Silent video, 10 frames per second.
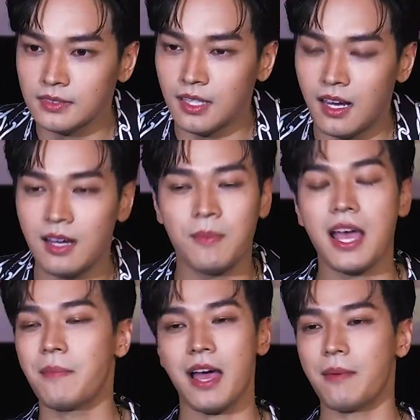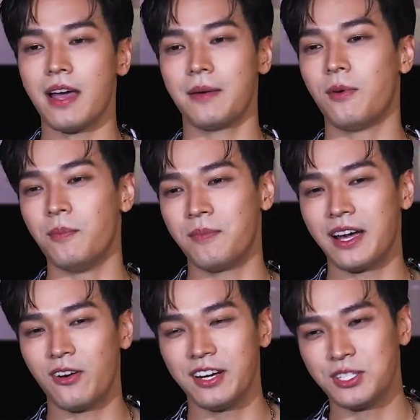เออไม่ไม่ไม่ผม
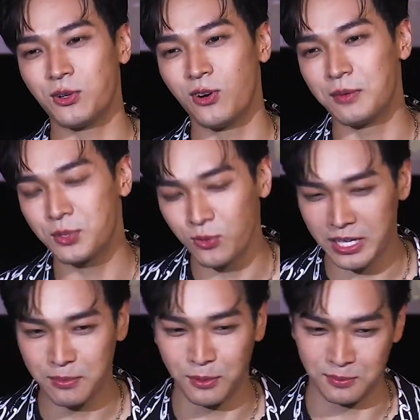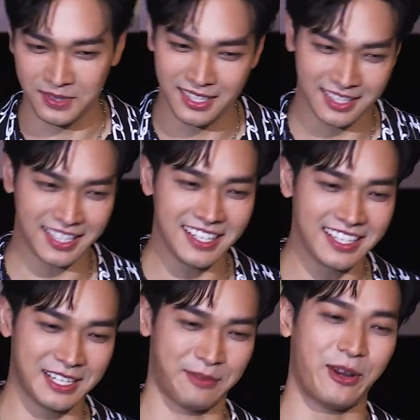ไม่ค่อยได้โชว์ครับ ช่วงนี้ผมเออกิน
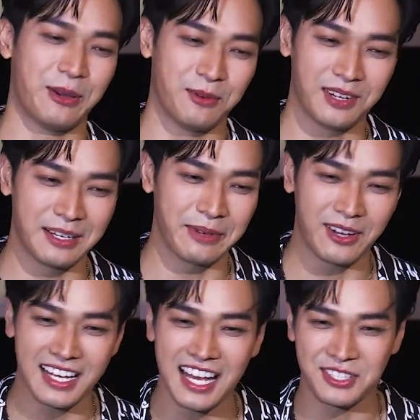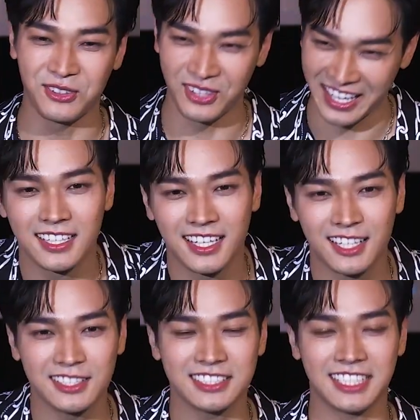เยอะไปหน่อยผมก็เลยไม่ค่อยกล้าโชว์เท่าไหร่
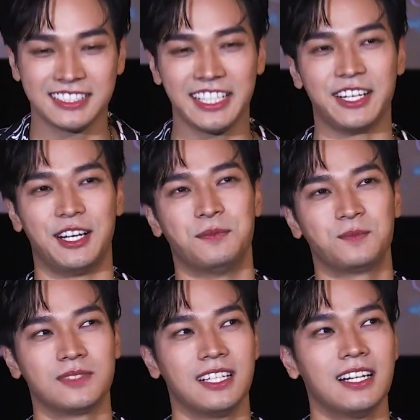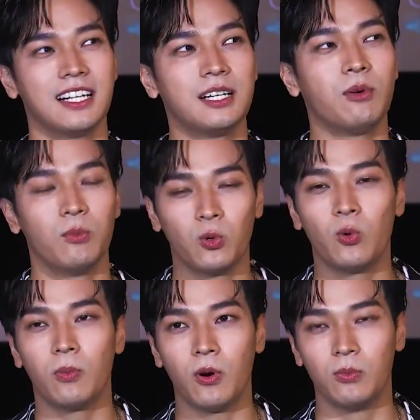เขาจะเซ็กซี่เหรอครับคือผมรู้
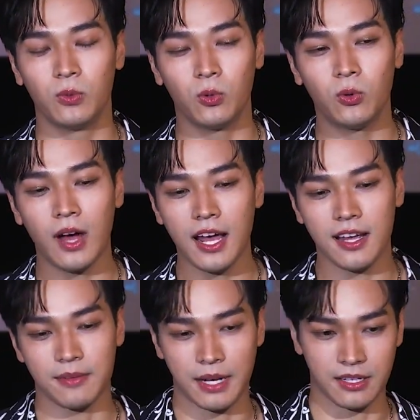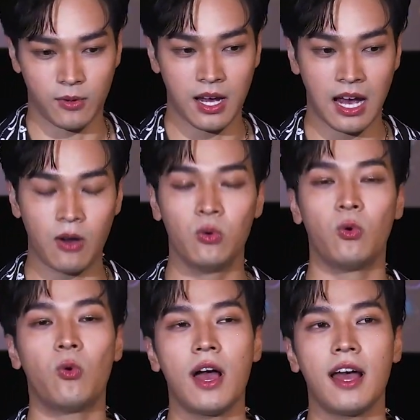ผมรู้ว่าหมายถึงว่าเขา
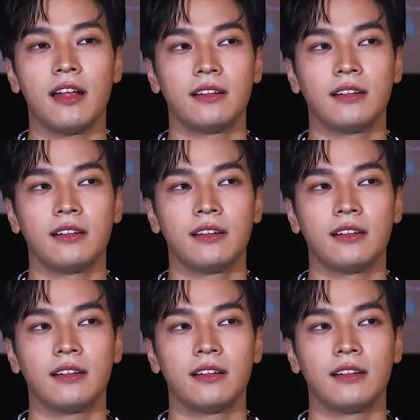รู้ว่า